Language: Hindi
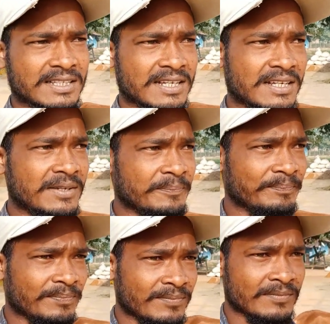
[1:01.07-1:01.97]
जाता है
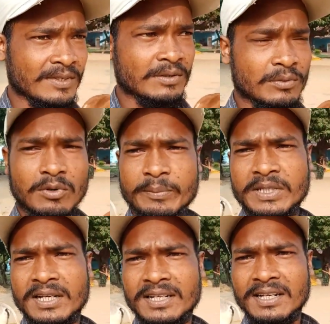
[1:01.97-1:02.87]
वो अब
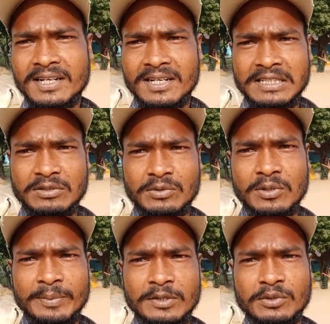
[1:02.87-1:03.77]
जाने लगा है
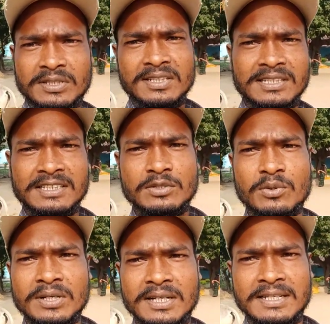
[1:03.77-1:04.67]
तो अभी दो तीन दिन से
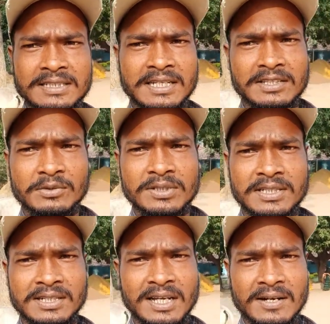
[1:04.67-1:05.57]
हो गया ले जाते हुए
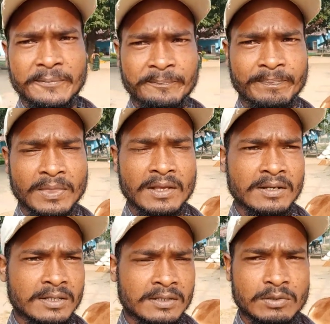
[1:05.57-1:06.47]
जंगल
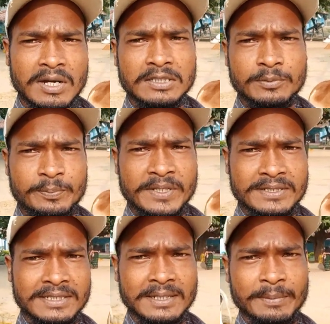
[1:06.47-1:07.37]
तो आज
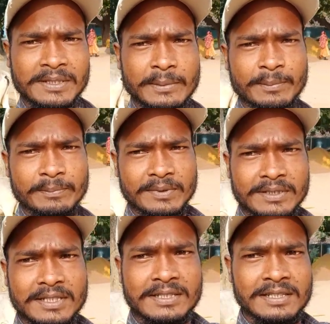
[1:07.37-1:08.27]
फिर से अभी अब
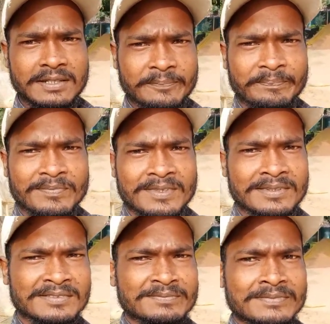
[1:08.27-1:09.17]
देखिए
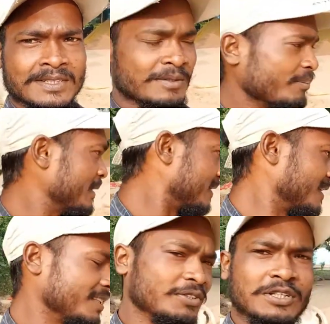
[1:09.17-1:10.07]

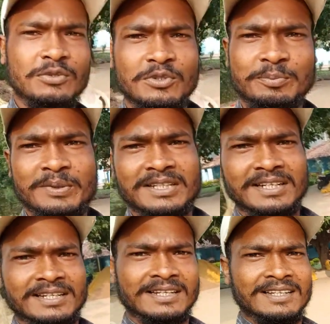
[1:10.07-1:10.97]
बछड़े जो है दूध पी
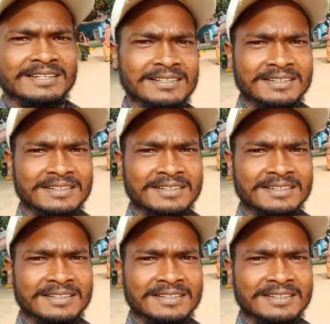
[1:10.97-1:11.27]
रहे हैं